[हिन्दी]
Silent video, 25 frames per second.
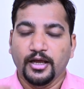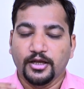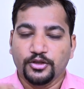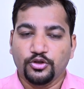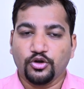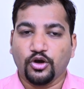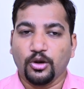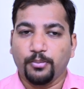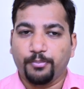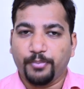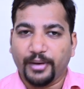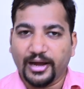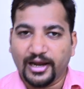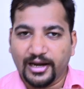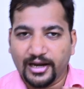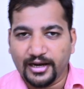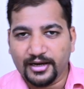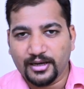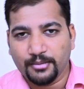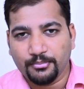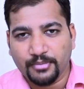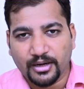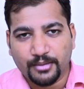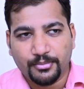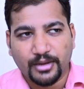देखो पहले
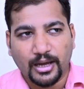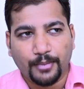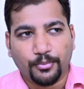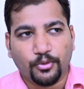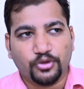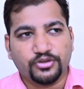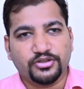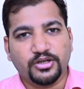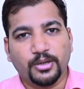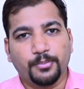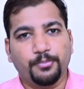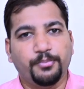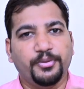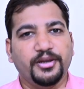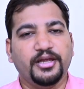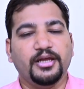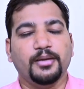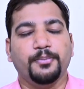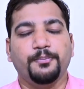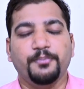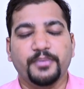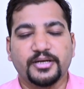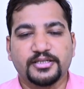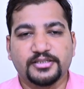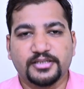नंबर में आपको सिर्फ
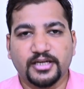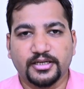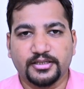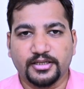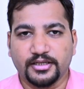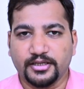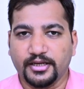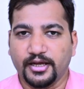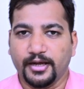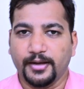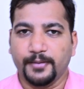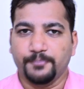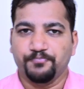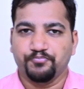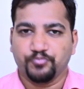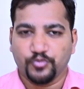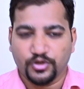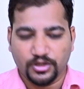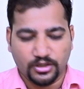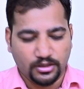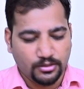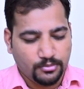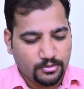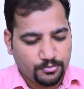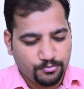ब्रीफ में आंसर देना है
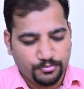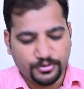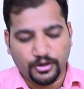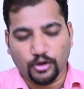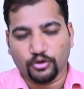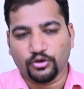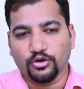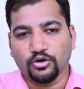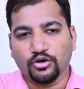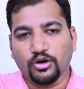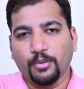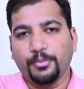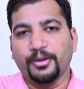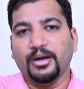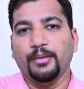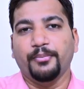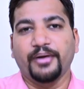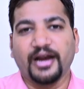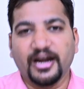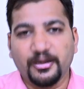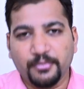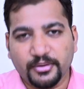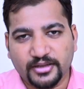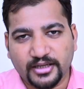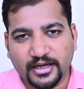कि डॉक्टर को अपना
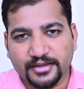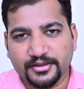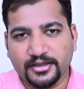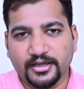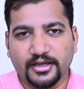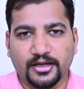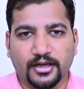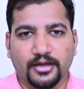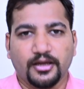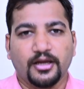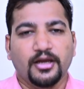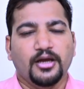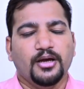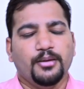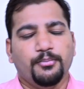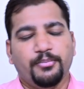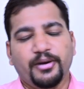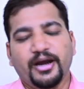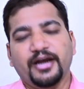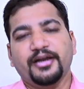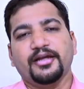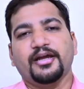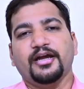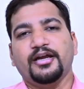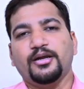ब्रांड बताते हैं
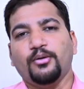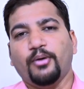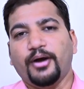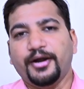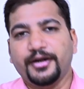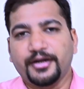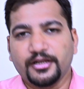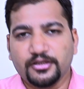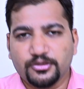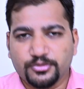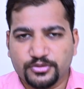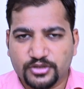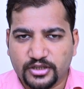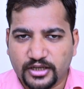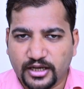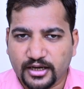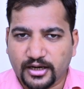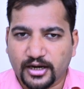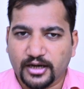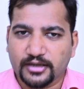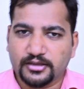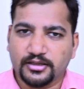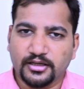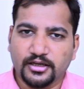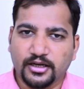ब्रांड के एडवांटेज शेयर
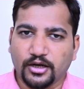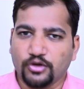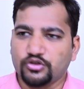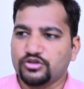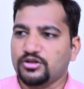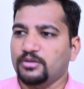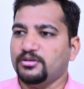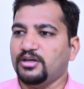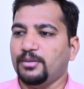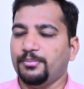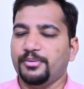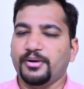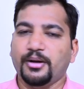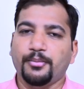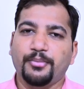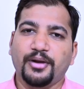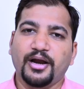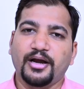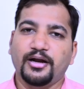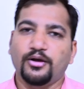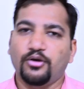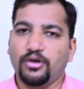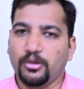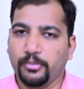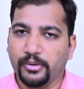करते हैं उसके बाद अपना
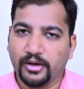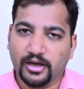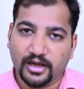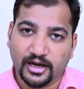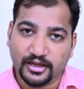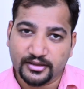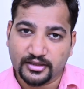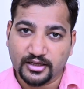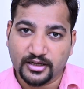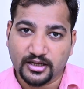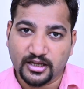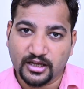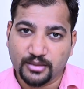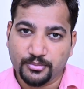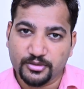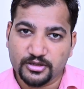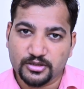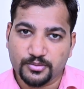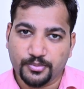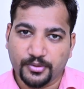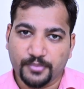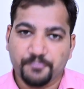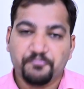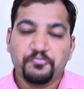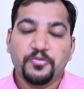ब्रांड अवेलेबल कराते हैं केमिस्ट
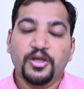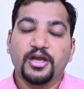पर